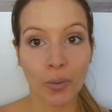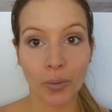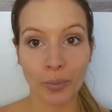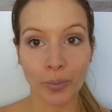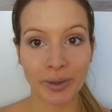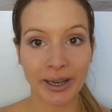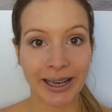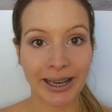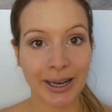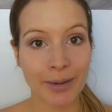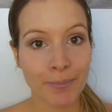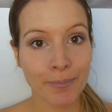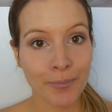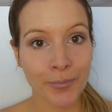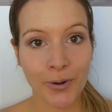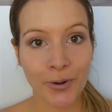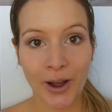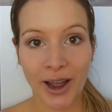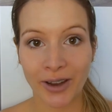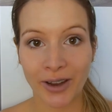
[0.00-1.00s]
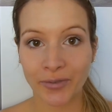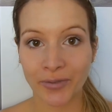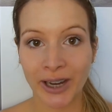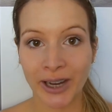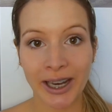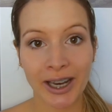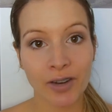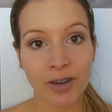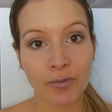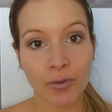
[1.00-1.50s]
Um die Lippen noch ein
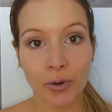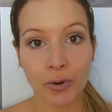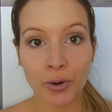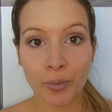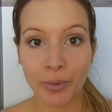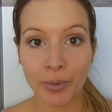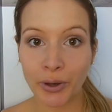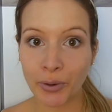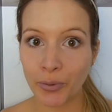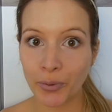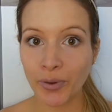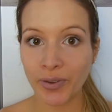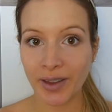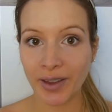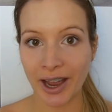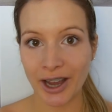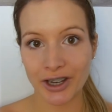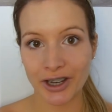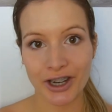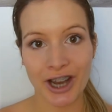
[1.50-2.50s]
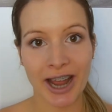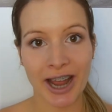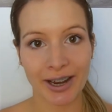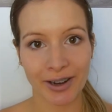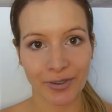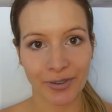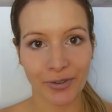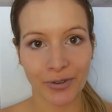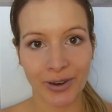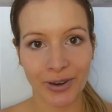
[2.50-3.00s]
wenig voluminöser
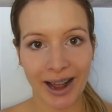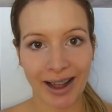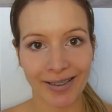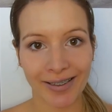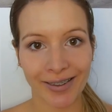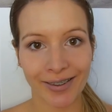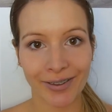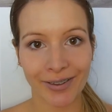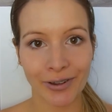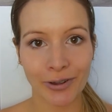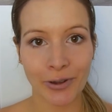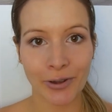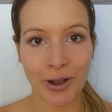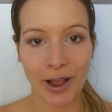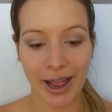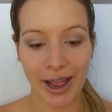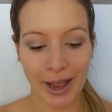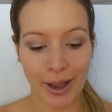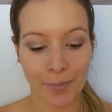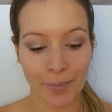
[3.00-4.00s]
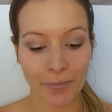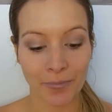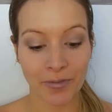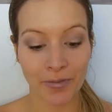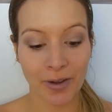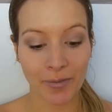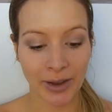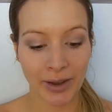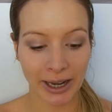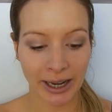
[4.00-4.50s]
erscheinen zu lassen, ähm,
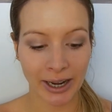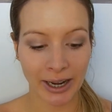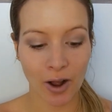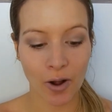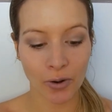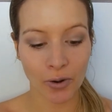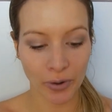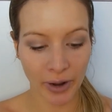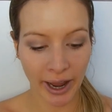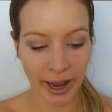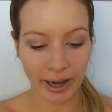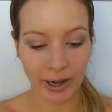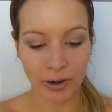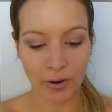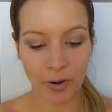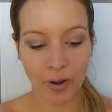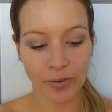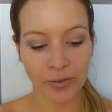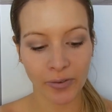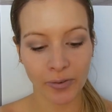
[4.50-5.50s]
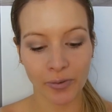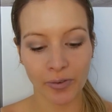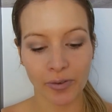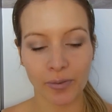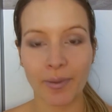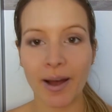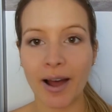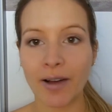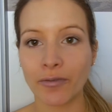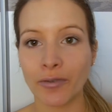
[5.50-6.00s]
verwende ich auch noch ein Gloss und
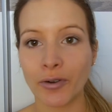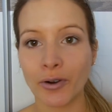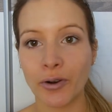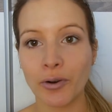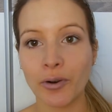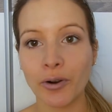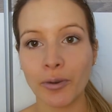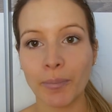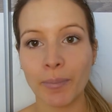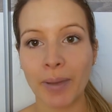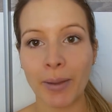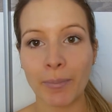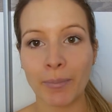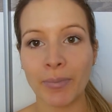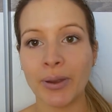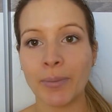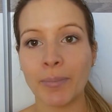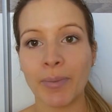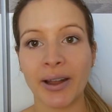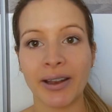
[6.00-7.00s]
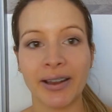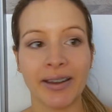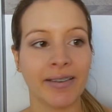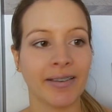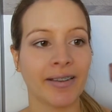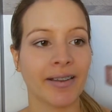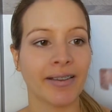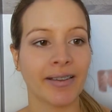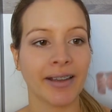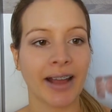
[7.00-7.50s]
zwar von Look by Bieber
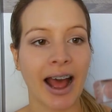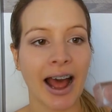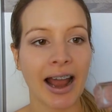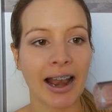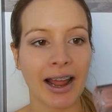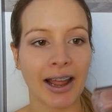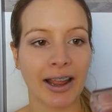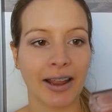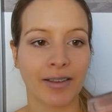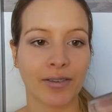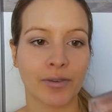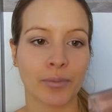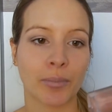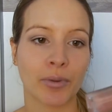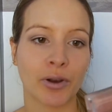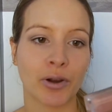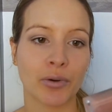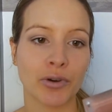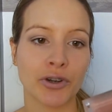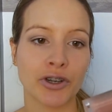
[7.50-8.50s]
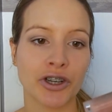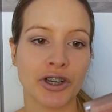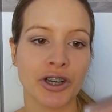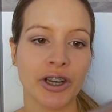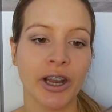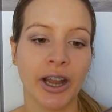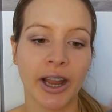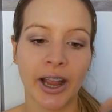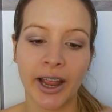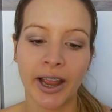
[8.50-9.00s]
dieses Color
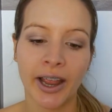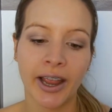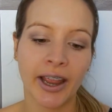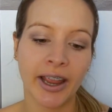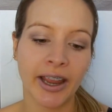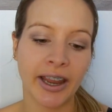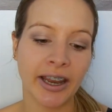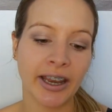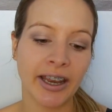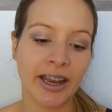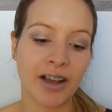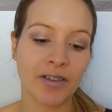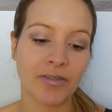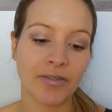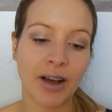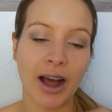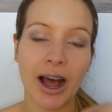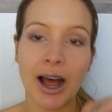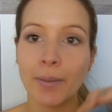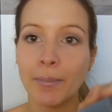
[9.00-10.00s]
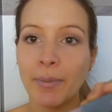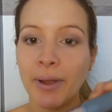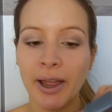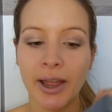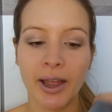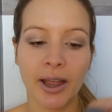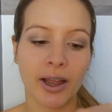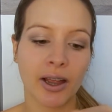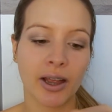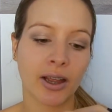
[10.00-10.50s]
Explosion in der Farbe
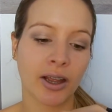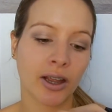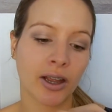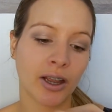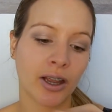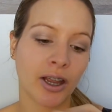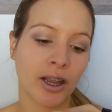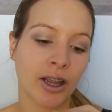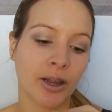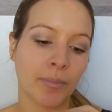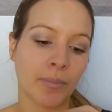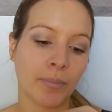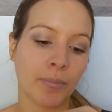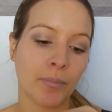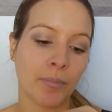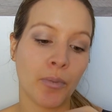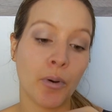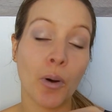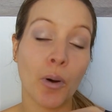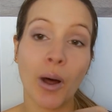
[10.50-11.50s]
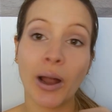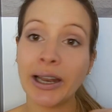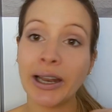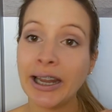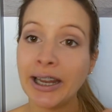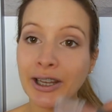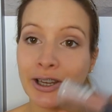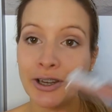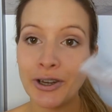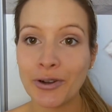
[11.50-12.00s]

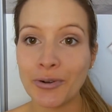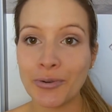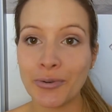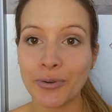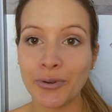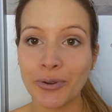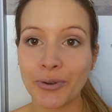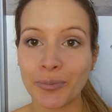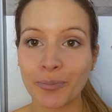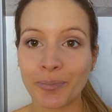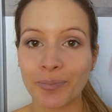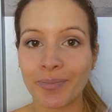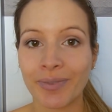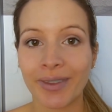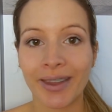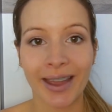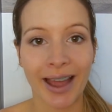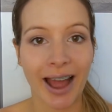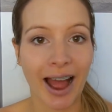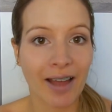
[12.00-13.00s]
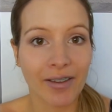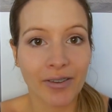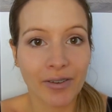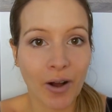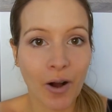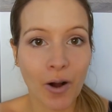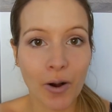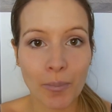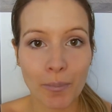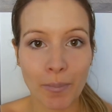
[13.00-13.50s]
Pearly Nude, also
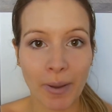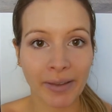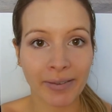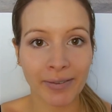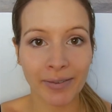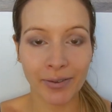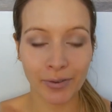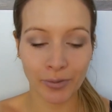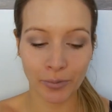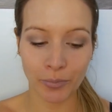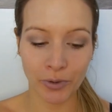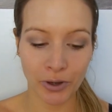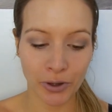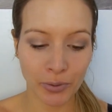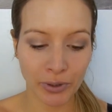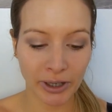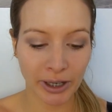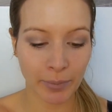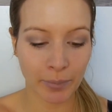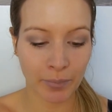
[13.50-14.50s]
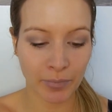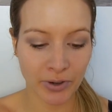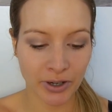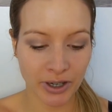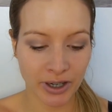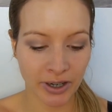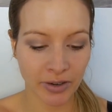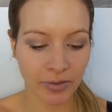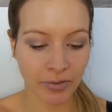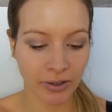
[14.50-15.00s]
auch passend zum Nude
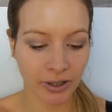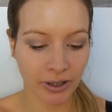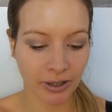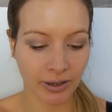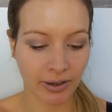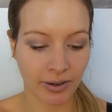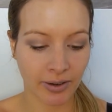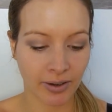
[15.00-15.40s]
Lippenstift.